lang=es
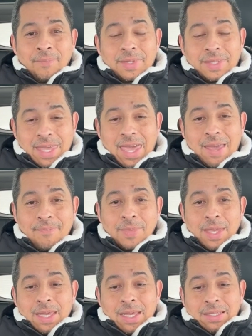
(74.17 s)
que
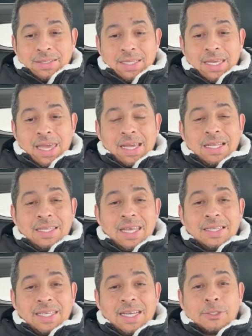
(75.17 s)
si en el
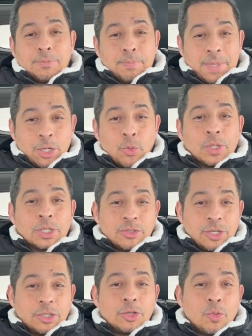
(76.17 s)
día tienes
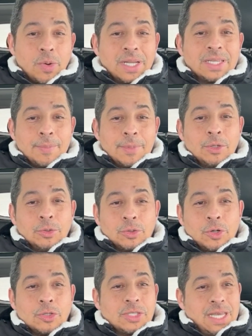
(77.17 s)
1440
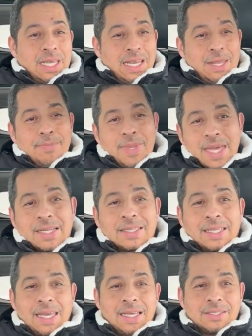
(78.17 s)
minutos y le
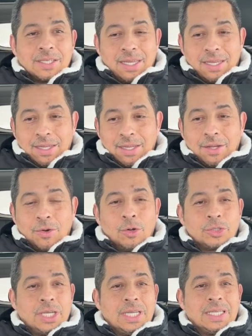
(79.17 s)
inviertes
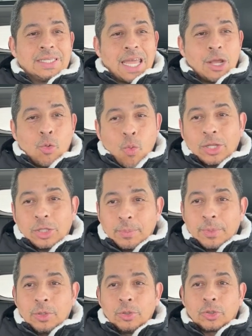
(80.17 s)
84
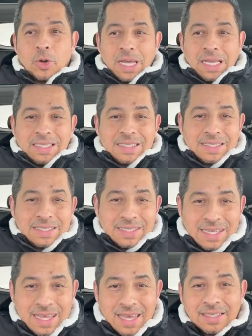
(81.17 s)
minutos en
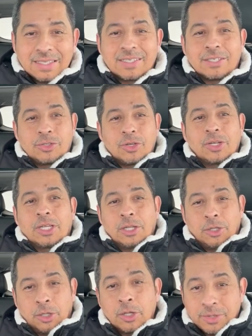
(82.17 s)
7 secciones de
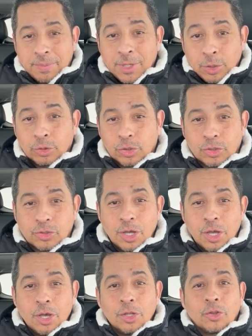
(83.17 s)
12 minutos,
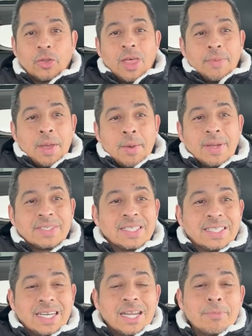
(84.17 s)
todavía vas a
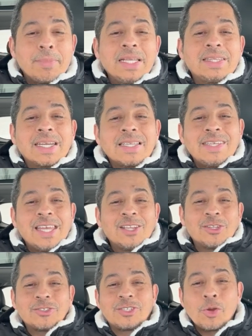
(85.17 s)
tener
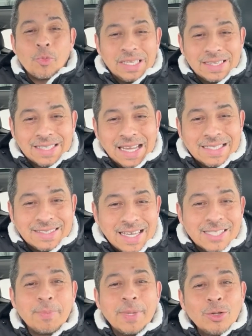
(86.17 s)

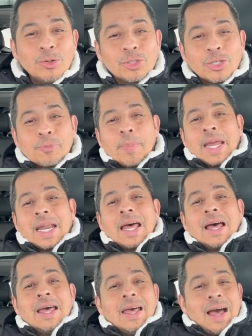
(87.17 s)
1356 minutos
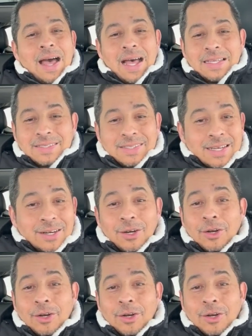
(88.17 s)
para hacer